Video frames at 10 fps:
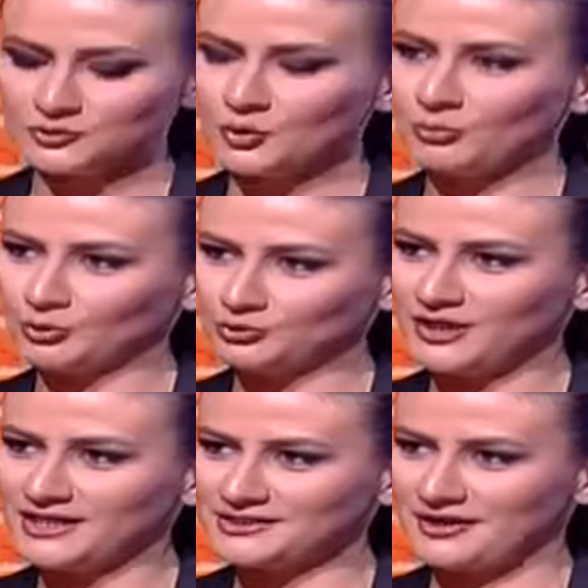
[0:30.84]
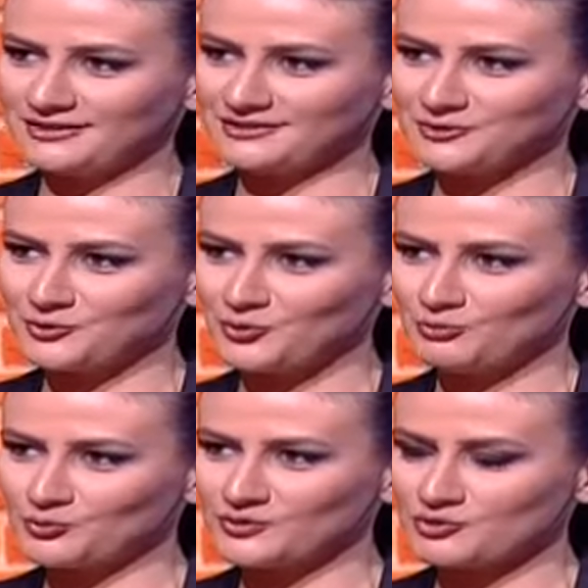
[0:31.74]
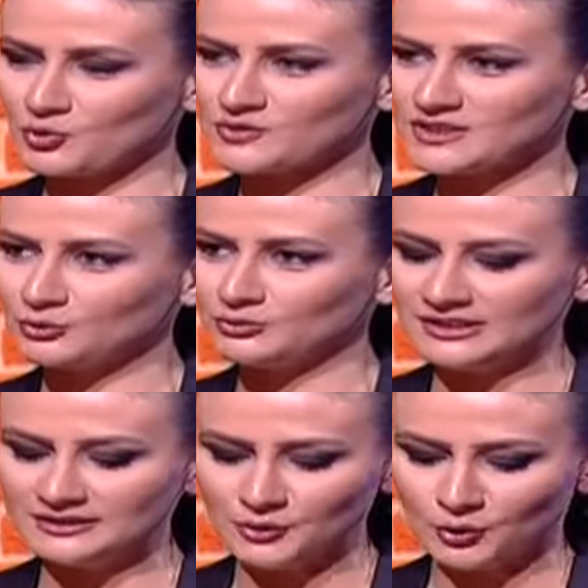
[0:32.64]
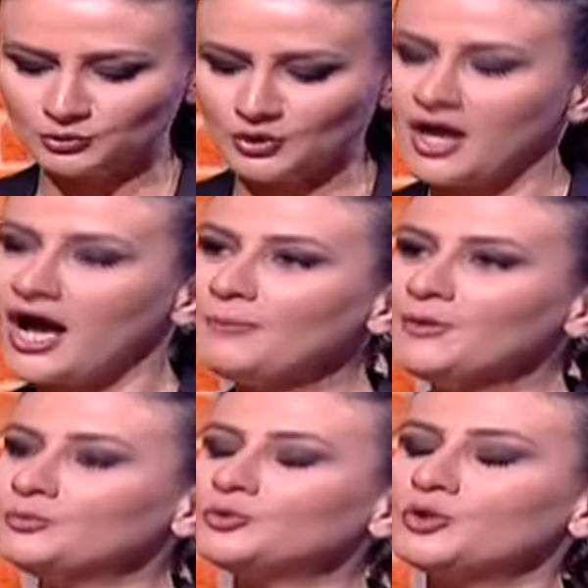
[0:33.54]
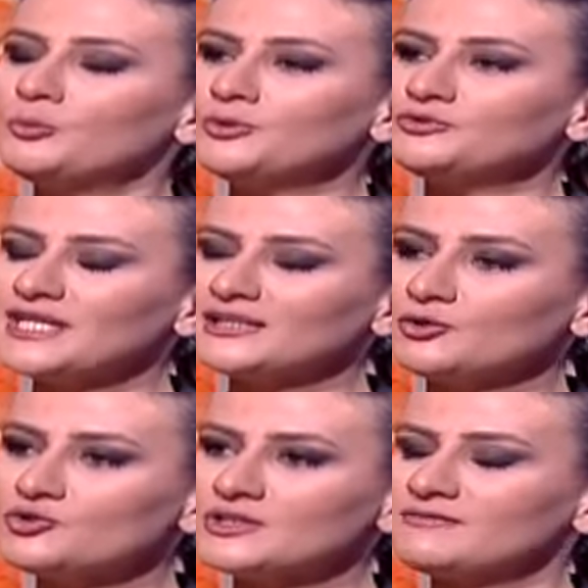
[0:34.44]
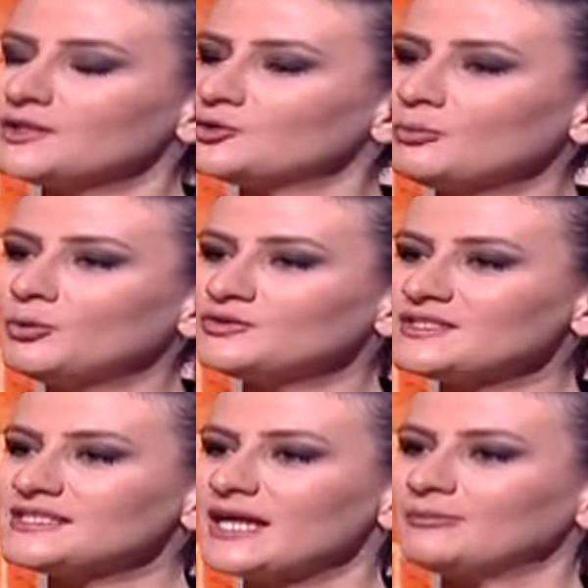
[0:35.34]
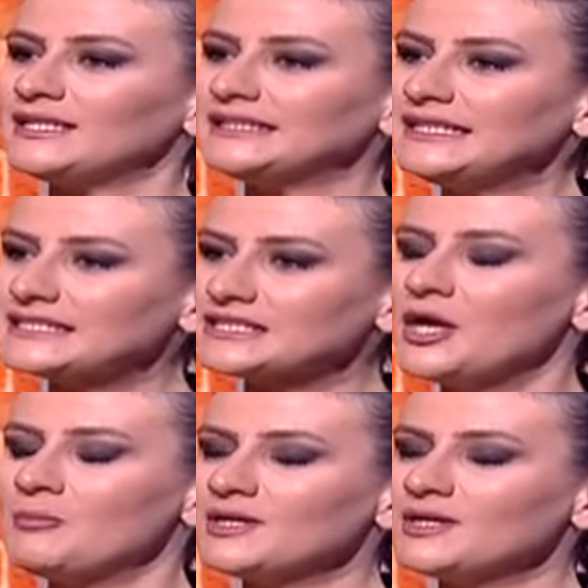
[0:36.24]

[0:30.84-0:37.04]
robotlar artık günümüzde çok sık kullanılır Hı -hı. oldu. Ama bu robot teknolojisi ve robot sistemleri nedir?